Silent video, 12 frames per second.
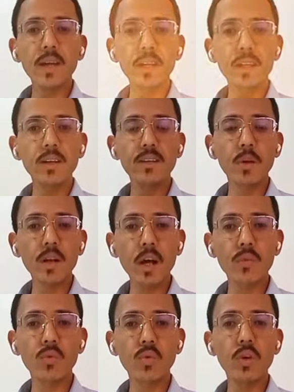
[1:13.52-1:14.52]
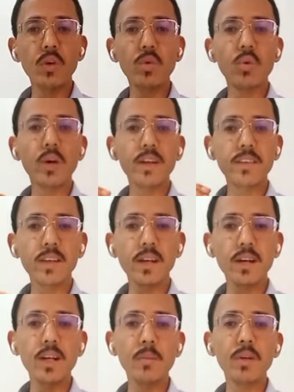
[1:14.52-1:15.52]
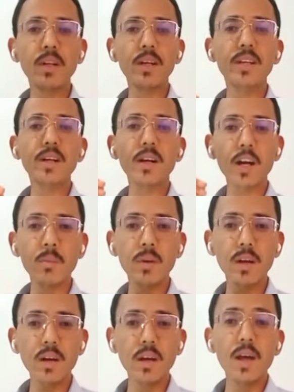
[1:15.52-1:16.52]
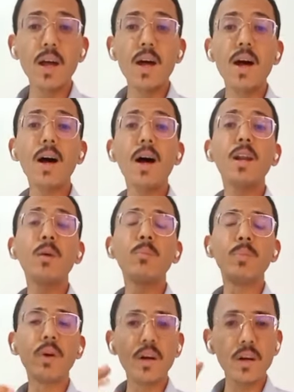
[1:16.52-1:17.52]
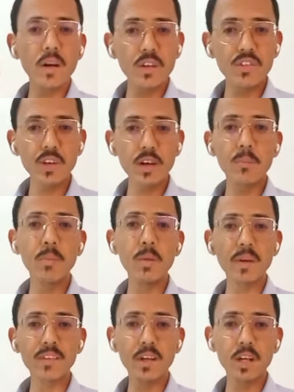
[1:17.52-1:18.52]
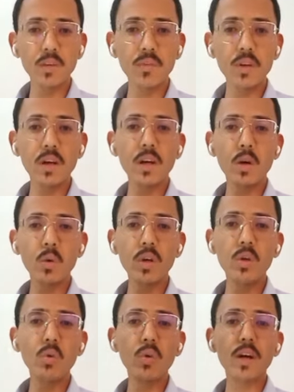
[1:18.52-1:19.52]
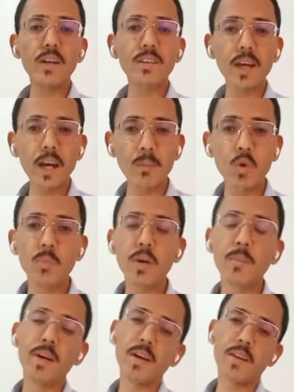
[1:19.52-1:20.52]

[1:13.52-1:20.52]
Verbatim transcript: لكن يلزمنا نعرفوا أنه خسائرنا من غير الرقمنة اعلى برشا من مصاريفنا لو انه نقتحموا الباب